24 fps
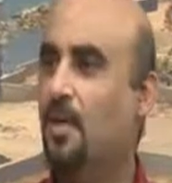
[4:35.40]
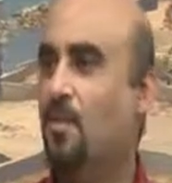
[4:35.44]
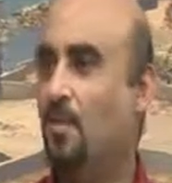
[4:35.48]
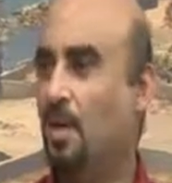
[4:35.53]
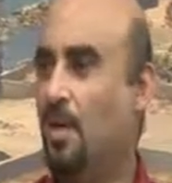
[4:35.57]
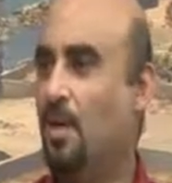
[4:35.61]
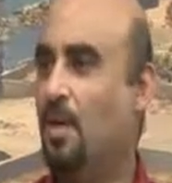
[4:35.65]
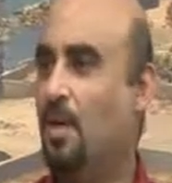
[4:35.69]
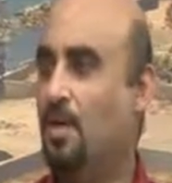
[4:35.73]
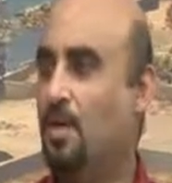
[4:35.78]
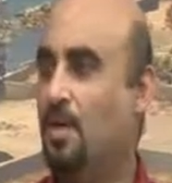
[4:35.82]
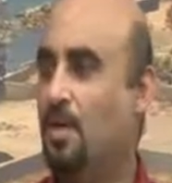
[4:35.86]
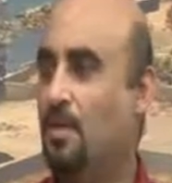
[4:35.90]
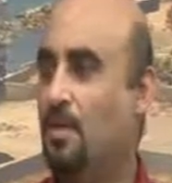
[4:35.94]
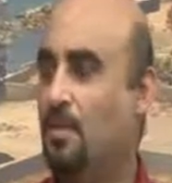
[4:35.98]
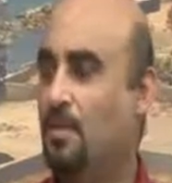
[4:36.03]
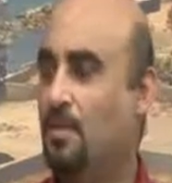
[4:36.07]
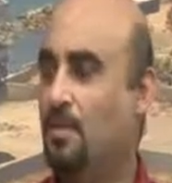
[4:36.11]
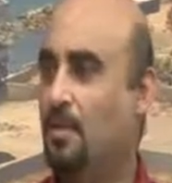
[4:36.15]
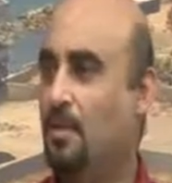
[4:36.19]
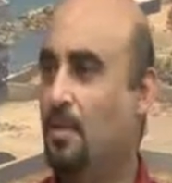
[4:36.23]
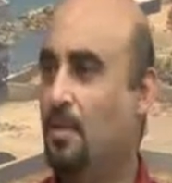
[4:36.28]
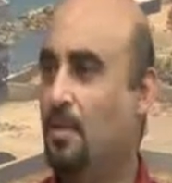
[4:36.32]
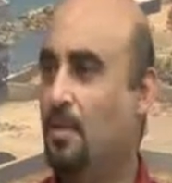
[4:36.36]
أو آخر
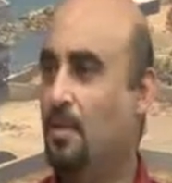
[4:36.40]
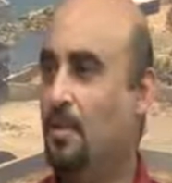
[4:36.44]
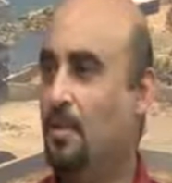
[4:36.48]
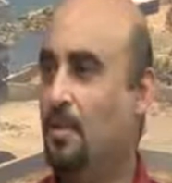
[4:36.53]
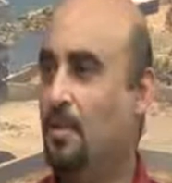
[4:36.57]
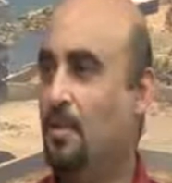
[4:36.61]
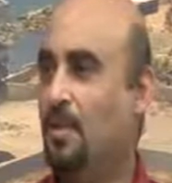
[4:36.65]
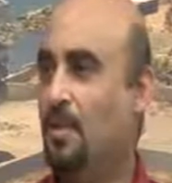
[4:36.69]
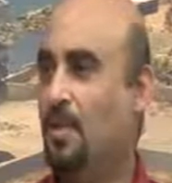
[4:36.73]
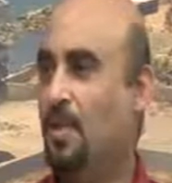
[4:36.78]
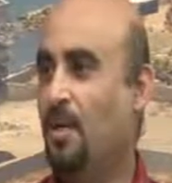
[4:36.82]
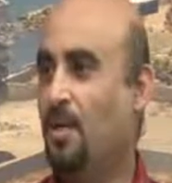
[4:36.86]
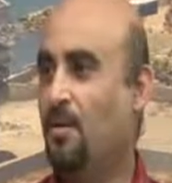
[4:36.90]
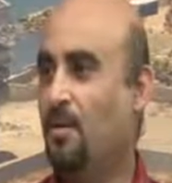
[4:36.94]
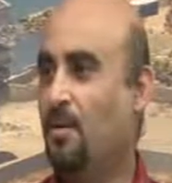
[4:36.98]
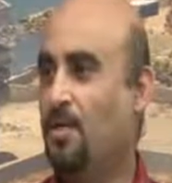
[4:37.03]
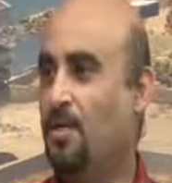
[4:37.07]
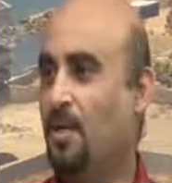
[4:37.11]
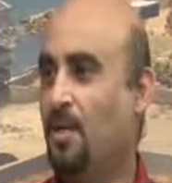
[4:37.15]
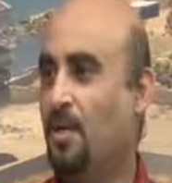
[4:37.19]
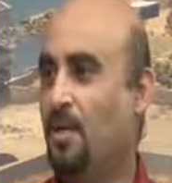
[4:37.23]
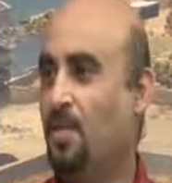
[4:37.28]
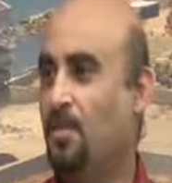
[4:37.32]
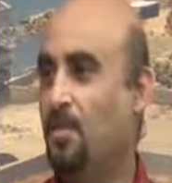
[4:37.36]
آه، لا
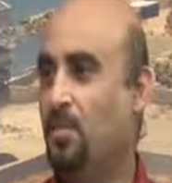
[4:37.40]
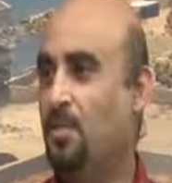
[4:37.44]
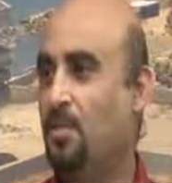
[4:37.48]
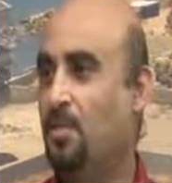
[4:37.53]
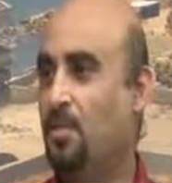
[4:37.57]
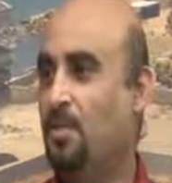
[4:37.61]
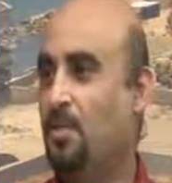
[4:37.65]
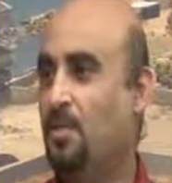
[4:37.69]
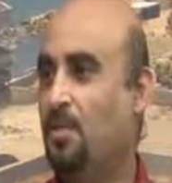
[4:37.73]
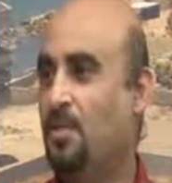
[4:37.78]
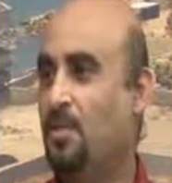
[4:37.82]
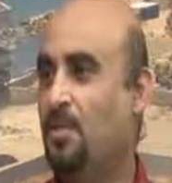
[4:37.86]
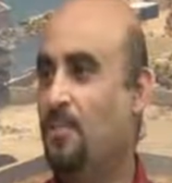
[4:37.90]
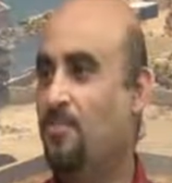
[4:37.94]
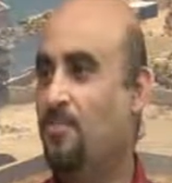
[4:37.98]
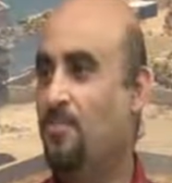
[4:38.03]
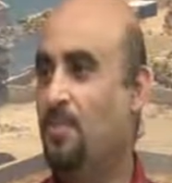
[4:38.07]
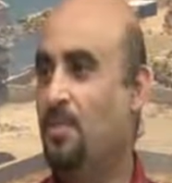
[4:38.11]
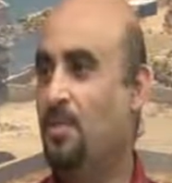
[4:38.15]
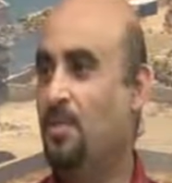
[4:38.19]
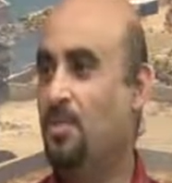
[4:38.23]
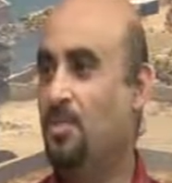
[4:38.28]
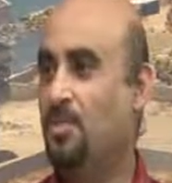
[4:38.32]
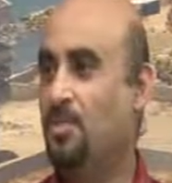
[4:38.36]
اريد ان اقول آه،
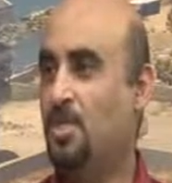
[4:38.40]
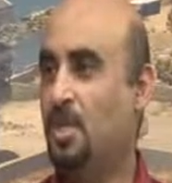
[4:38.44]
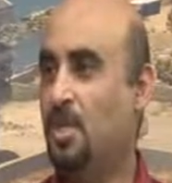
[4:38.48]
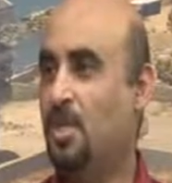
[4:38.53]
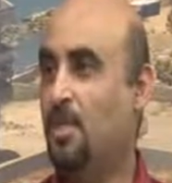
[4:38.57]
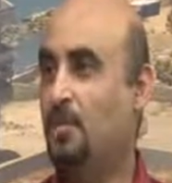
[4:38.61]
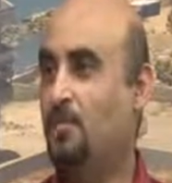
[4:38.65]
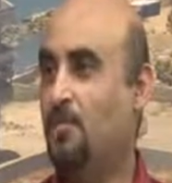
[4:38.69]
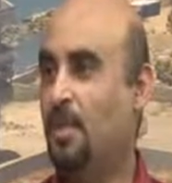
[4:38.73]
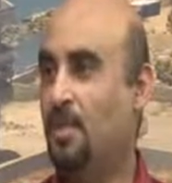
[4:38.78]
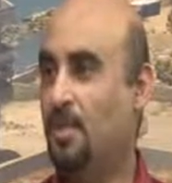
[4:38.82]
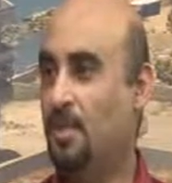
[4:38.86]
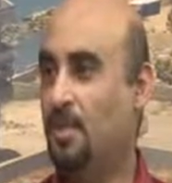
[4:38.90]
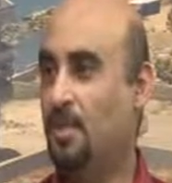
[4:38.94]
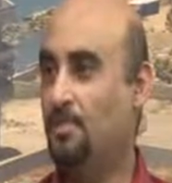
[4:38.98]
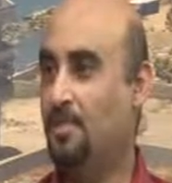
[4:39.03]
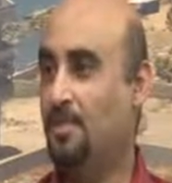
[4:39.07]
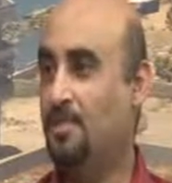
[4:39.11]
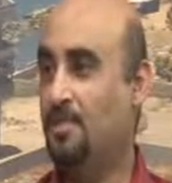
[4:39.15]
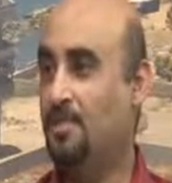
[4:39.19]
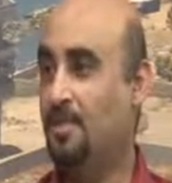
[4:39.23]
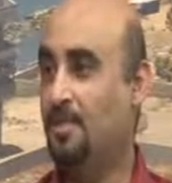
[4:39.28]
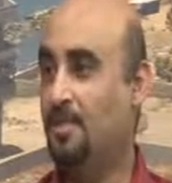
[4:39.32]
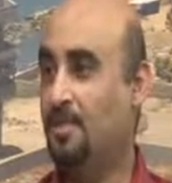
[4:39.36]
في جريمه هنا
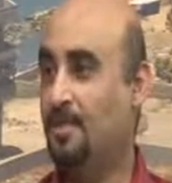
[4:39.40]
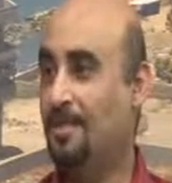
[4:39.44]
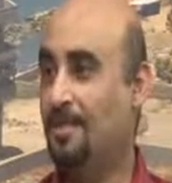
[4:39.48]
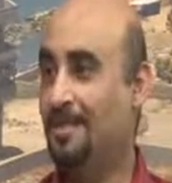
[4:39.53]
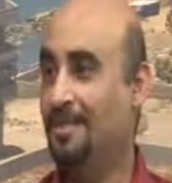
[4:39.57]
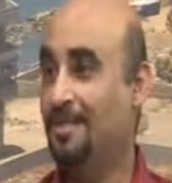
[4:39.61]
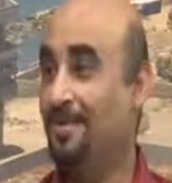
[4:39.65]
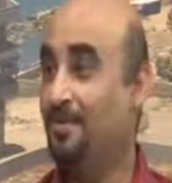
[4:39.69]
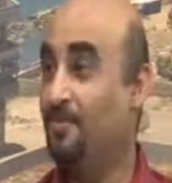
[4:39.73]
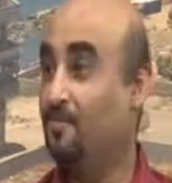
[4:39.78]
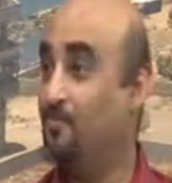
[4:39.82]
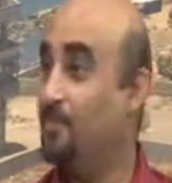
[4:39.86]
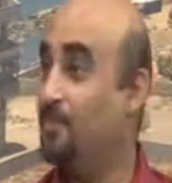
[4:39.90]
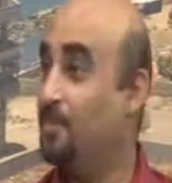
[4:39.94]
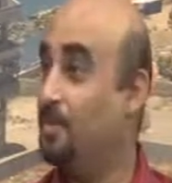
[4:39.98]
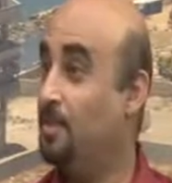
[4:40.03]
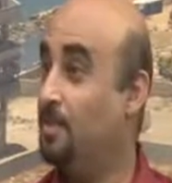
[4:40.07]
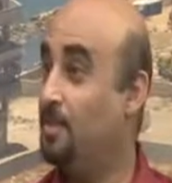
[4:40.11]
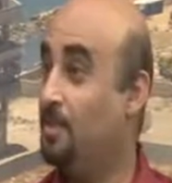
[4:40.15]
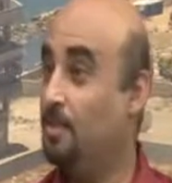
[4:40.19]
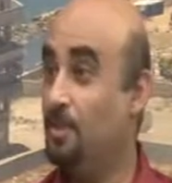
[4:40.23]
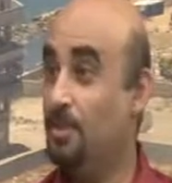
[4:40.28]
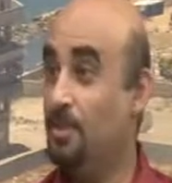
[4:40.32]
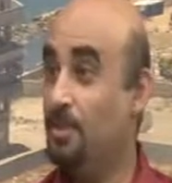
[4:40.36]
بتصير آه،
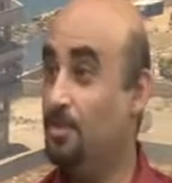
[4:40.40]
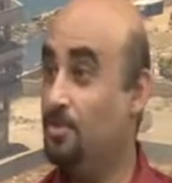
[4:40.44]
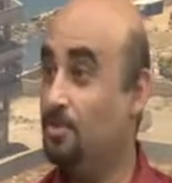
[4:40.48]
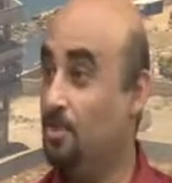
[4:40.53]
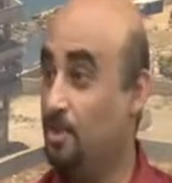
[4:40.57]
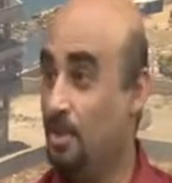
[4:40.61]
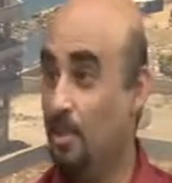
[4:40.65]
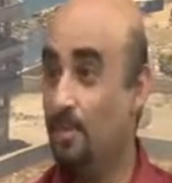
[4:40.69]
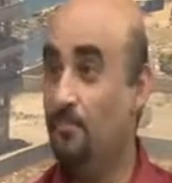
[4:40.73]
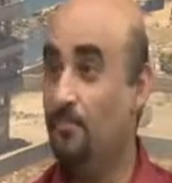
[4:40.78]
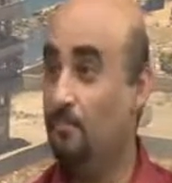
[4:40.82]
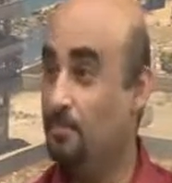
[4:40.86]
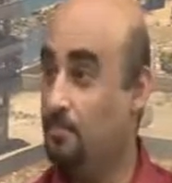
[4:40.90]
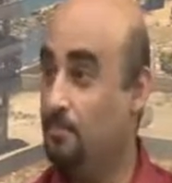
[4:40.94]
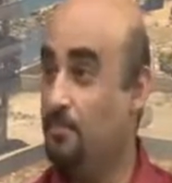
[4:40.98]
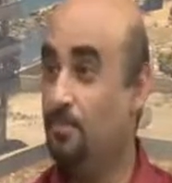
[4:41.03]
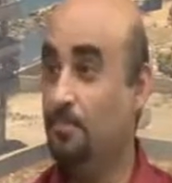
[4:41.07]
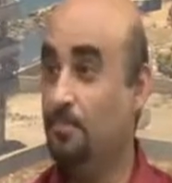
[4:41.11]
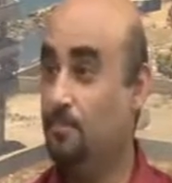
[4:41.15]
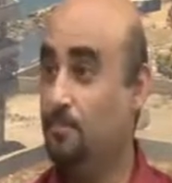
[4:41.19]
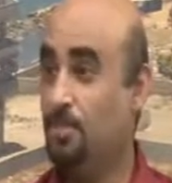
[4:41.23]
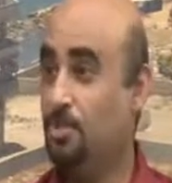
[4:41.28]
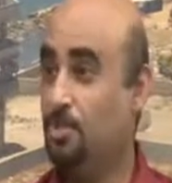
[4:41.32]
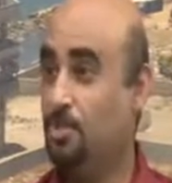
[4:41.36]
في اجرام
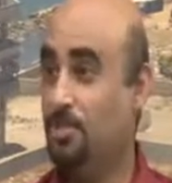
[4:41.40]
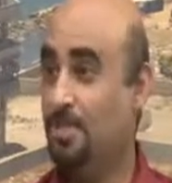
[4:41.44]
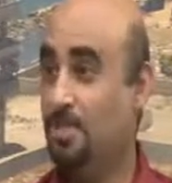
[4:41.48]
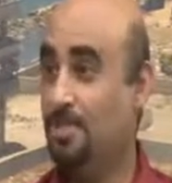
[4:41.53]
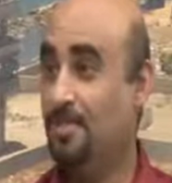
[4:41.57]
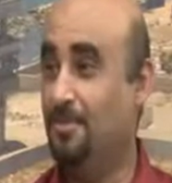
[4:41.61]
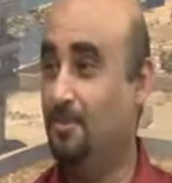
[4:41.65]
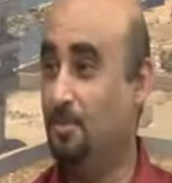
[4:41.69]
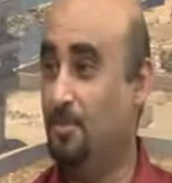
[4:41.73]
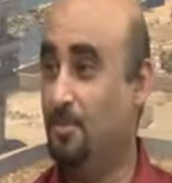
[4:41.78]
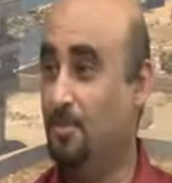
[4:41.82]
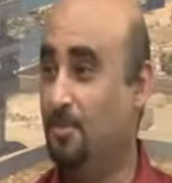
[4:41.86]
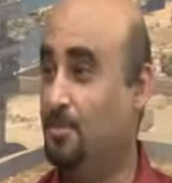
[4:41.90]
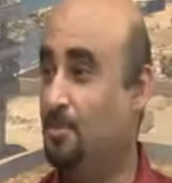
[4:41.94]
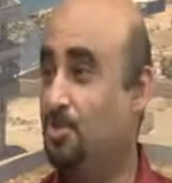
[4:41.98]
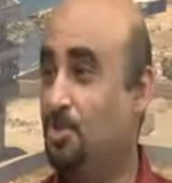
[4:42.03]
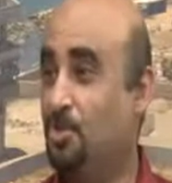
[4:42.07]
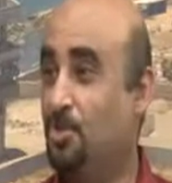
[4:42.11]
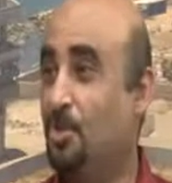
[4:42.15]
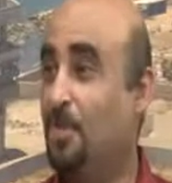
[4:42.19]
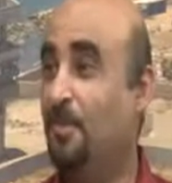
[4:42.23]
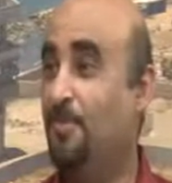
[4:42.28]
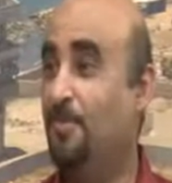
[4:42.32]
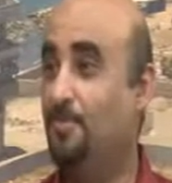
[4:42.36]
مش جريمه
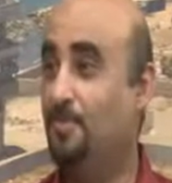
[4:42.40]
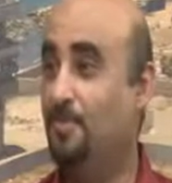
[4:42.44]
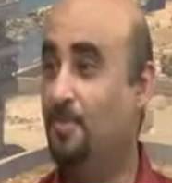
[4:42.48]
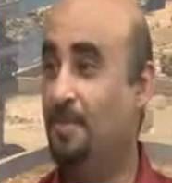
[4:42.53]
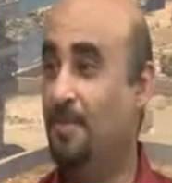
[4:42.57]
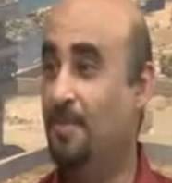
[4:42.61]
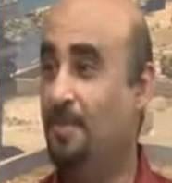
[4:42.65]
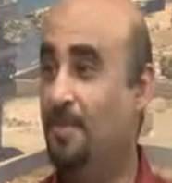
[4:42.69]
اجرام